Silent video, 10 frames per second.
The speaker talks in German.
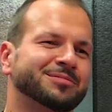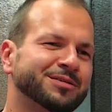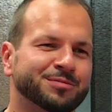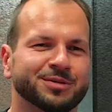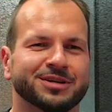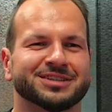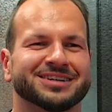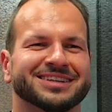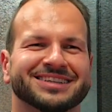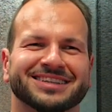Man vermutlich
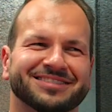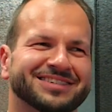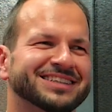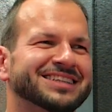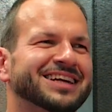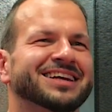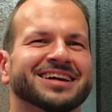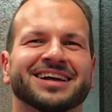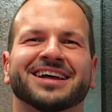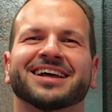sagt das fast
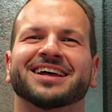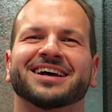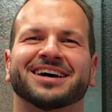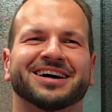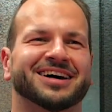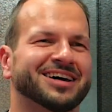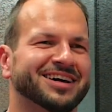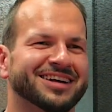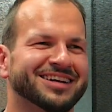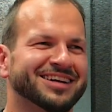jeder
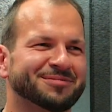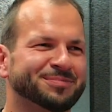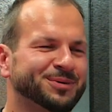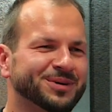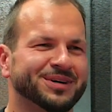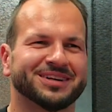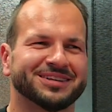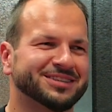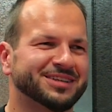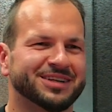äh,
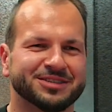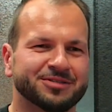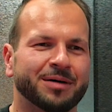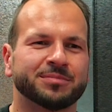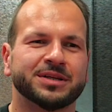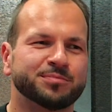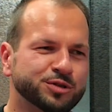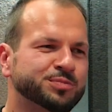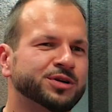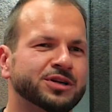Produkt, also in einem Scrum-Team
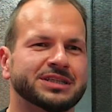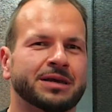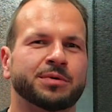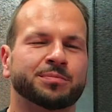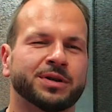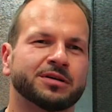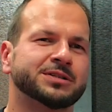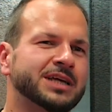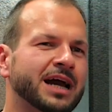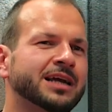muss man ja das eh mitbringen, oder
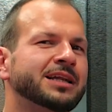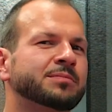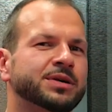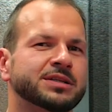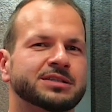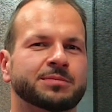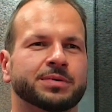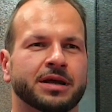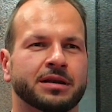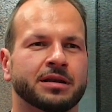diese agilen
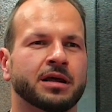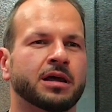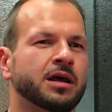Prinzipien,